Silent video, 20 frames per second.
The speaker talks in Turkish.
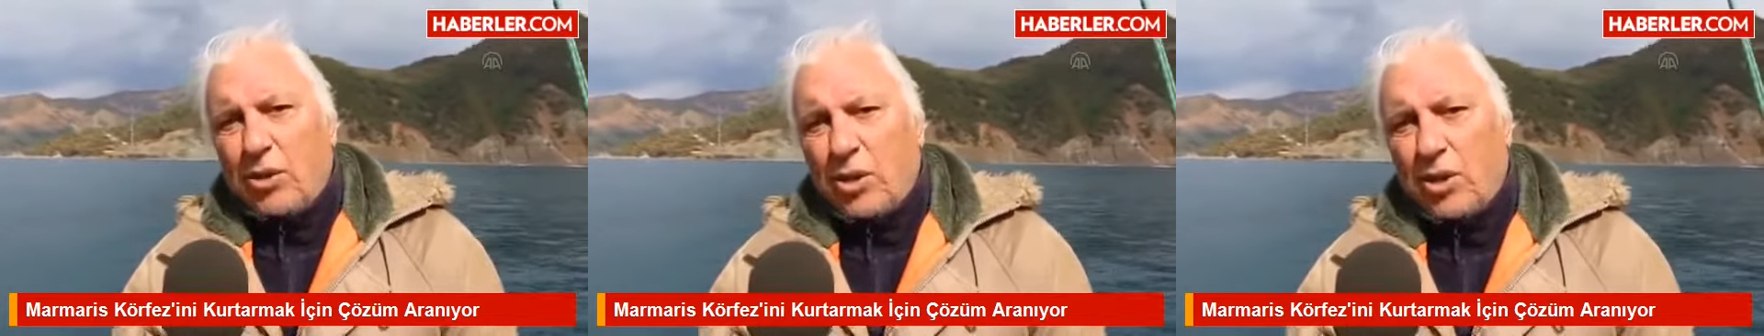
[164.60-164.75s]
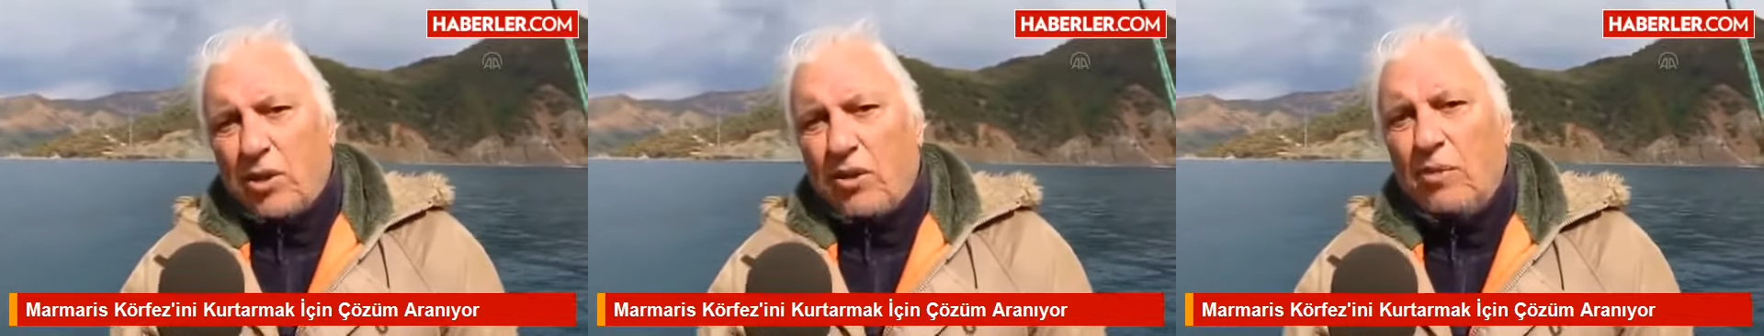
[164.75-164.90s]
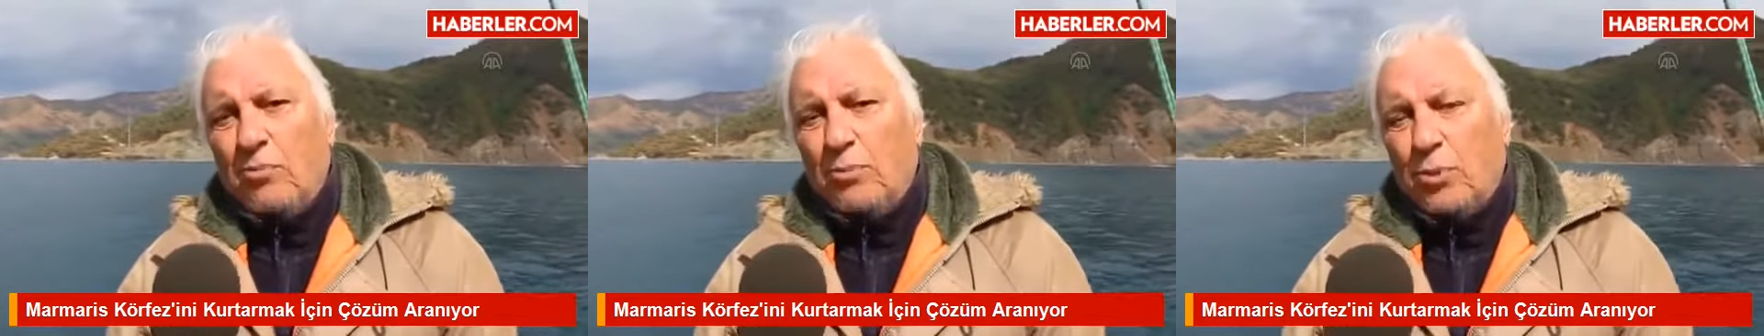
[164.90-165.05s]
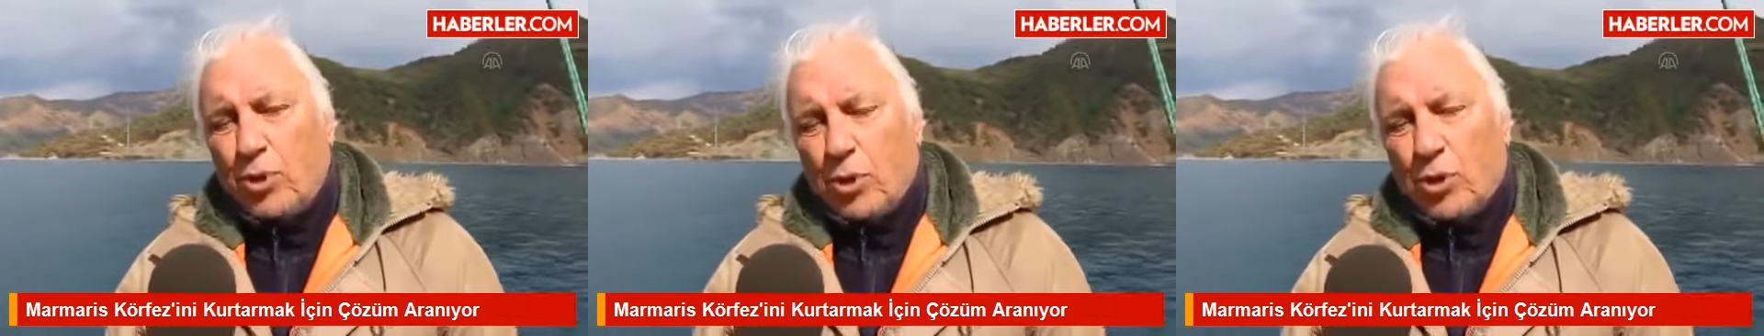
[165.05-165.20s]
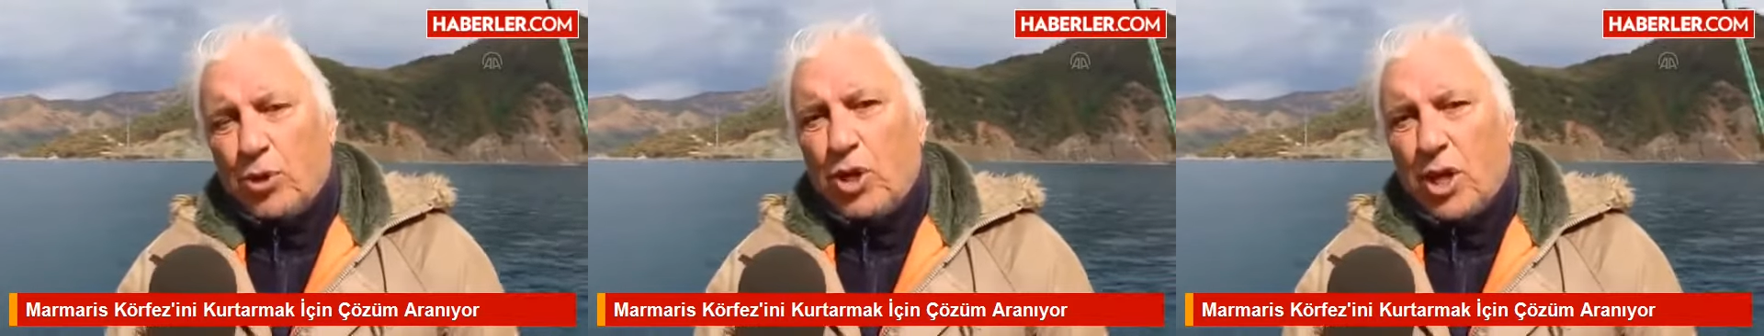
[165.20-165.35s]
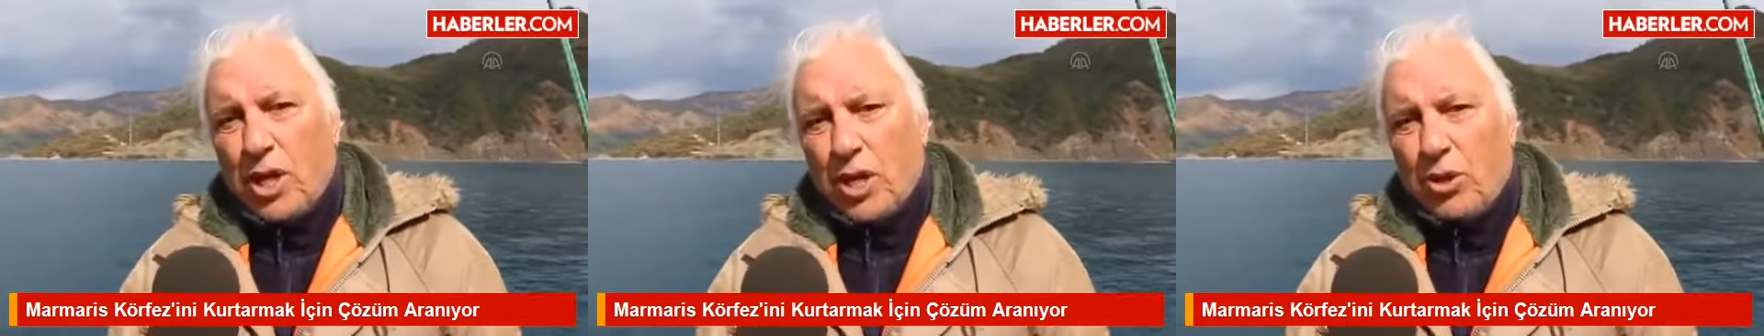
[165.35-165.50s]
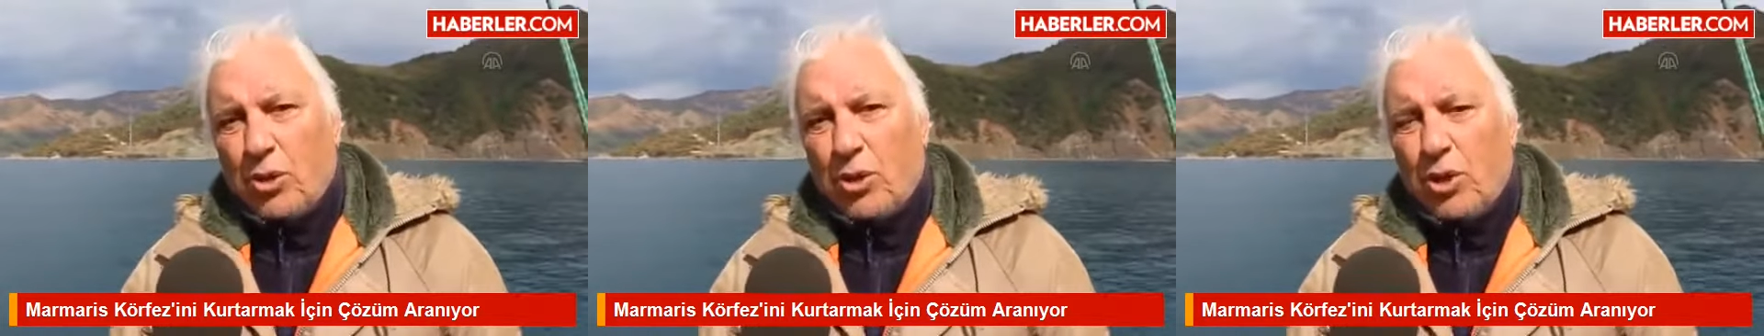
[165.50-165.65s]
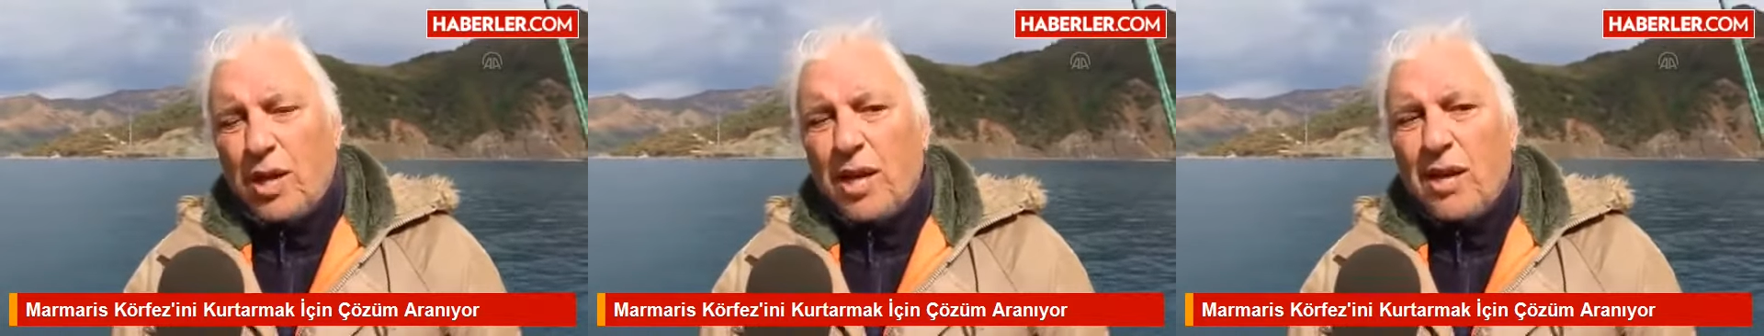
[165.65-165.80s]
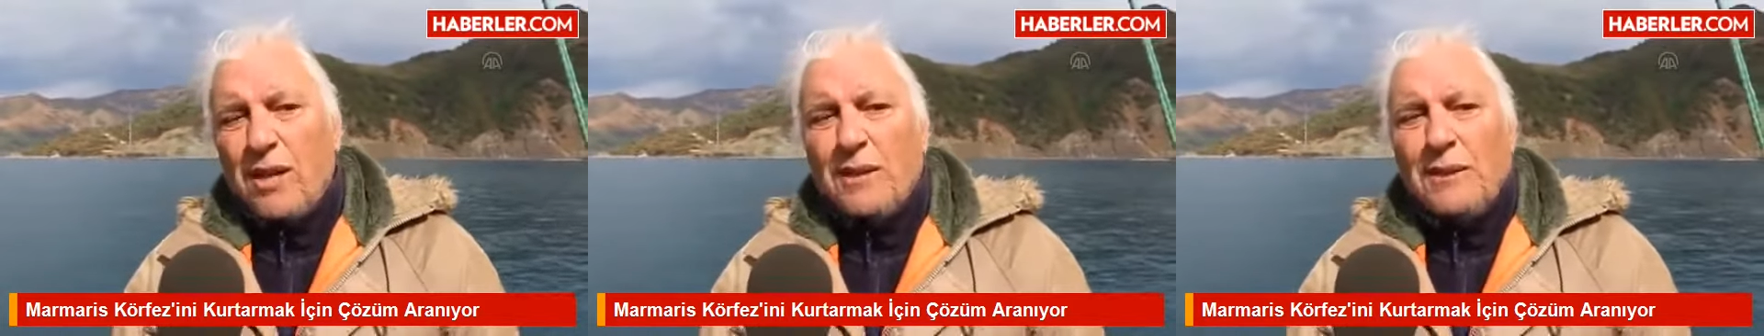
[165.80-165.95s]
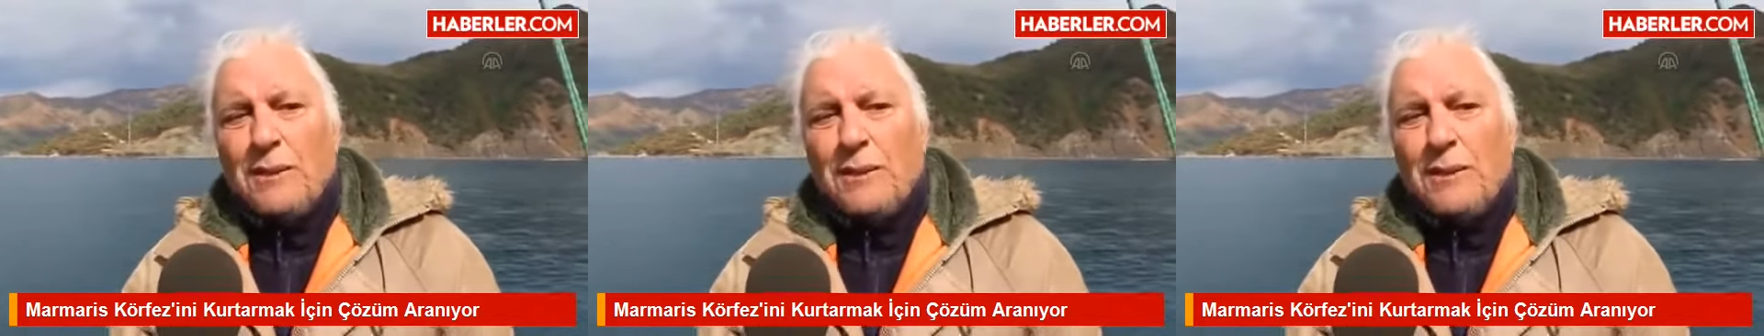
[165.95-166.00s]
göre ve projeye göre